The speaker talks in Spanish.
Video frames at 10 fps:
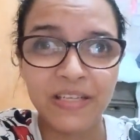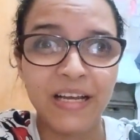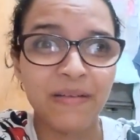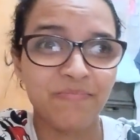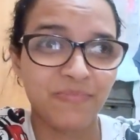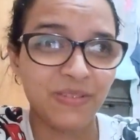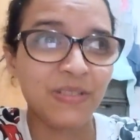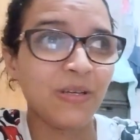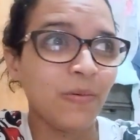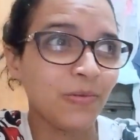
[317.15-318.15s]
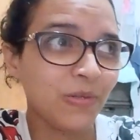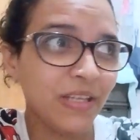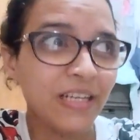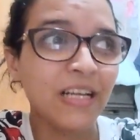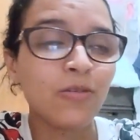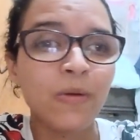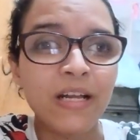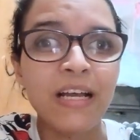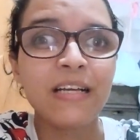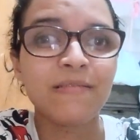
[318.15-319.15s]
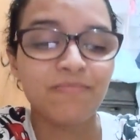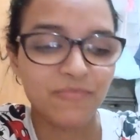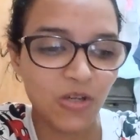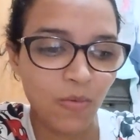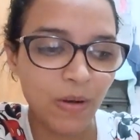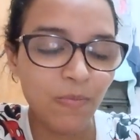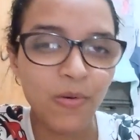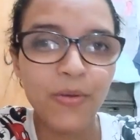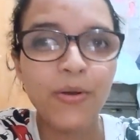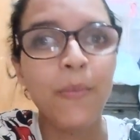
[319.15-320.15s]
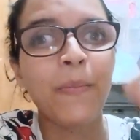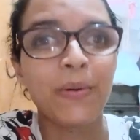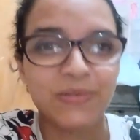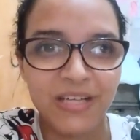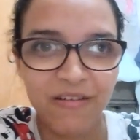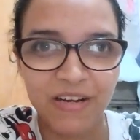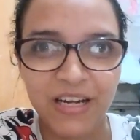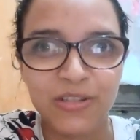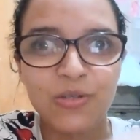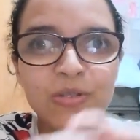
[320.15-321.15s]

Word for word: O sea, como tú le dirías a tu pareja, comer pollo, pero sin hablar.